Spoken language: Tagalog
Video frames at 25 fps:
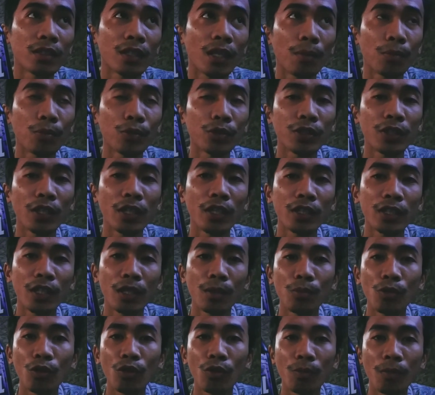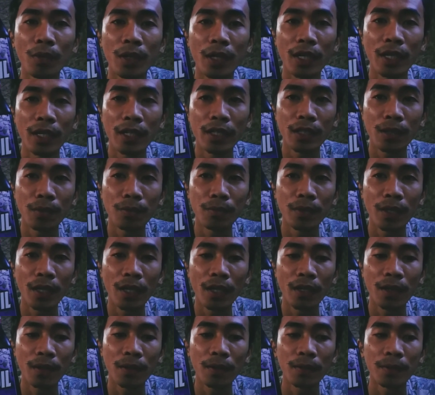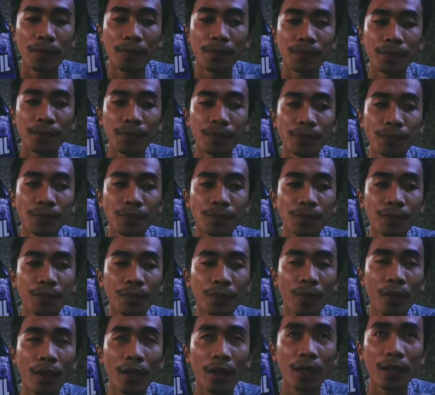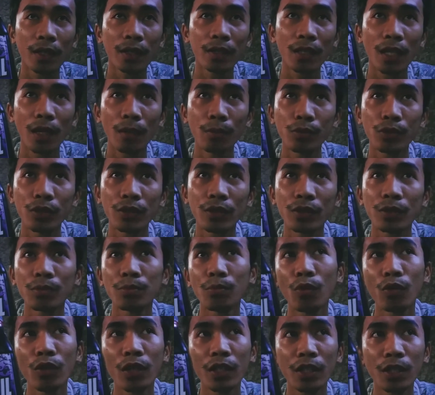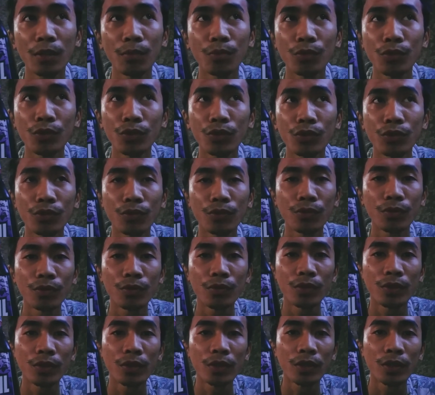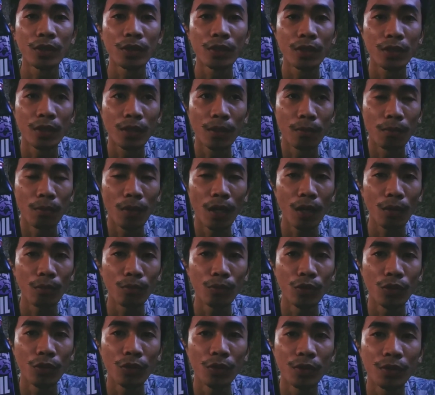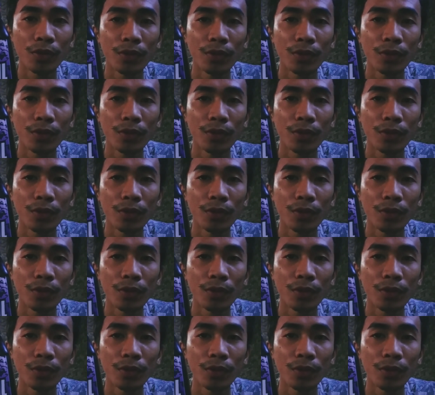tapos tinignan mo kung maitim na tapos buklatin mo yung black mo